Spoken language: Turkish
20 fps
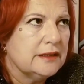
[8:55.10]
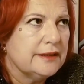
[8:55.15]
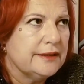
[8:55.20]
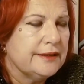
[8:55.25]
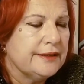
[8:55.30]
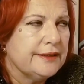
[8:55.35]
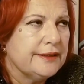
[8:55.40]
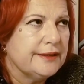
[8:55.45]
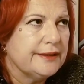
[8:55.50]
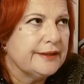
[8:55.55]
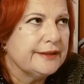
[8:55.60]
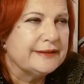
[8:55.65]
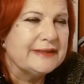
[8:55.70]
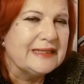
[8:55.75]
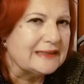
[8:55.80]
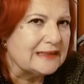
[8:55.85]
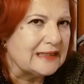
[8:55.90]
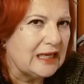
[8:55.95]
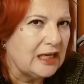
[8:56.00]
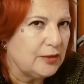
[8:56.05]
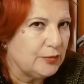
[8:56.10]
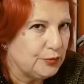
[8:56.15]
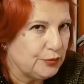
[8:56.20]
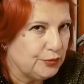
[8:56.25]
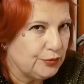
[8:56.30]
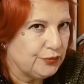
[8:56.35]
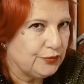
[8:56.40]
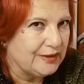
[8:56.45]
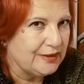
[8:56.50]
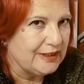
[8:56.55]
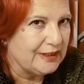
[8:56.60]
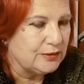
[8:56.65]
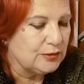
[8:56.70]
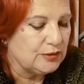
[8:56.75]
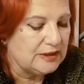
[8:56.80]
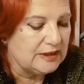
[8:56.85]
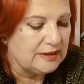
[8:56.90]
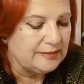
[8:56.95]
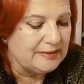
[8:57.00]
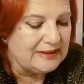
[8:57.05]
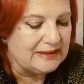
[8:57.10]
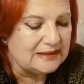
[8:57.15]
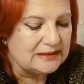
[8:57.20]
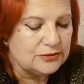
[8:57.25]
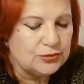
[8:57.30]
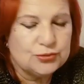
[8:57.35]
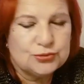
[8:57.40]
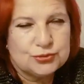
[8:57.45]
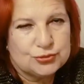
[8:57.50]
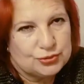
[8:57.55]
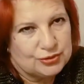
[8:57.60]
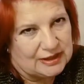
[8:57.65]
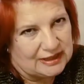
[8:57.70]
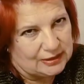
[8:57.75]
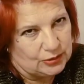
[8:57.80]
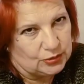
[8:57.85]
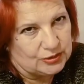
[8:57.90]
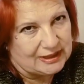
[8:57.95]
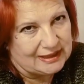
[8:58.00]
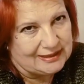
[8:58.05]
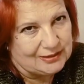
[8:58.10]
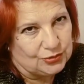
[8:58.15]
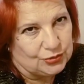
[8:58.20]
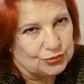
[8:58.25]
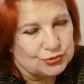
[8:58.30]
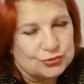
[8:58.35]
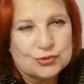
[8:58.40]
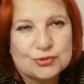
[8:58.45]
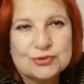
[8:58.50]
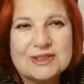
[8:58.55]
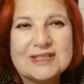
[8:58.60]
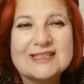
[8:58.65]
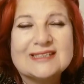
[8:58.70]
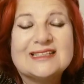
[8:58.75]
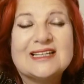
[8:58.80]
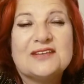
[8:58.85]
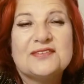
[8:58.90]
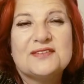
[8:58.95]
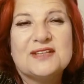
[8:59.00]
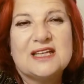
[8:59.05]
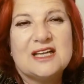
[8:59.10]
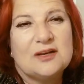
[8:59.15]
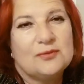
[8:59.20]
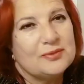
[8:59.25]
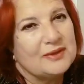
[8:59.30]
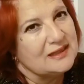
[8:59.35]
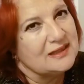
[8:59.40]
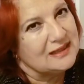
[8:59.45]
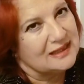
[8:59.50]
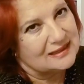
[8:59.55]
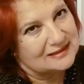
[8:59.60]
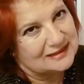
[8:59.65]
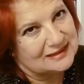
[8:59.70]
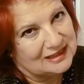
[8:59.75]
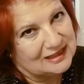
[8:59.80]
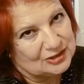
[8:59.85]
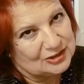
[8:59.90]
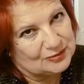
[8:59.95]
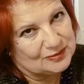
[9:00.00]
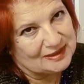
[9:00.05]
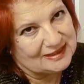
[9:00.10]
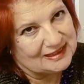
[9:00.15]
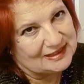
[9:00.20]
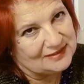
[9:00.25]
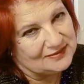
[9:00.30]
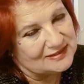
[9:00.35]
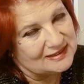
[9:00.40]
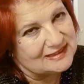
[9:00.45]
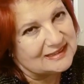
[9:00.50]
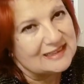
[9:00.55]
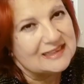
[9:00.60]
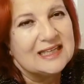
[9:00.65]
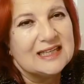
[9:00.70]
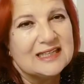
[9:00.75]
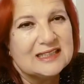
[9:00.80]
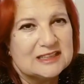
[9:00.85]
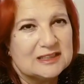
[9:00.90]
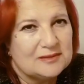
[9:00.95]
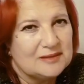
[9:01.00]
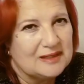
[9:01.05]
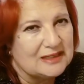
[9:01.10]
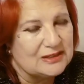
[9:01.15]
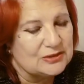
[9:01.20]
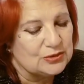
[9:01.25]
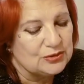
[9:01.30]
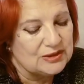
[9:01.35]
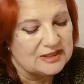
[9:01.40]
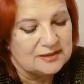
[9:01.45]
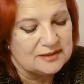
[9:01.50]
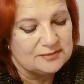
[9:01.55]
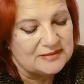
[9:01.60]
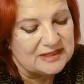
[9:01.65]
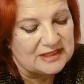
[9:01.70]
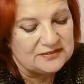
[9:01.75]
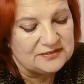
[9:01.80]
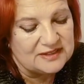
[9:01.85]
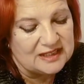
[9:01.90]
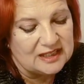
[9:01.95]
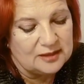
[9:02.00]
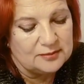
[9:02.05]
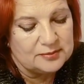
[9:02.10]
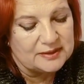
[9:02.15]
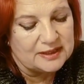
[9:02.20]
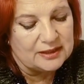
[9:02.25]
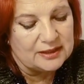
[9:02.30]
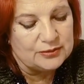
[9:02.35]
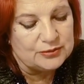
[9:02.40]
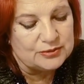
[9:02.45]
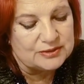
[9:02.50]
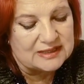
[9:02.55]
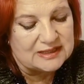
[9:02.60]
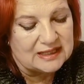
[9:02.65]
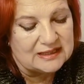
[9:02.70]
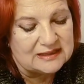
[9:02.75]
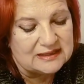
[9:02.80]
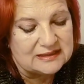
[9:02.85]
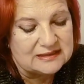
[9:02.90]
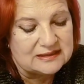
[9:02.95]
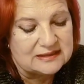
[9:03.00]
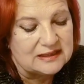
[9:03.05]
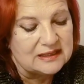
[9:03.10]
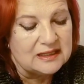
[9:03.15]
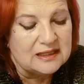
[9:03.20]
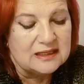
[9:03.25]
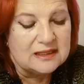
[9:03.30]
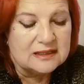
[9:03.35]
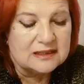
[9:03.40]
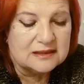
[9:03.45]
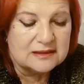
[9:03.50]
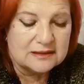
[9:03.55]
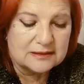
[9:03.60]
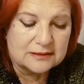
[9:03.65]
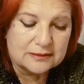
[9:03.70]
Eh, nazar büyü falan olabilir. Tütsüyle yok ediyoruz onları. Defne yaprağını eksik etmeyin evinizden. Her zaman söylerim. Defne yaprağı özellik eh,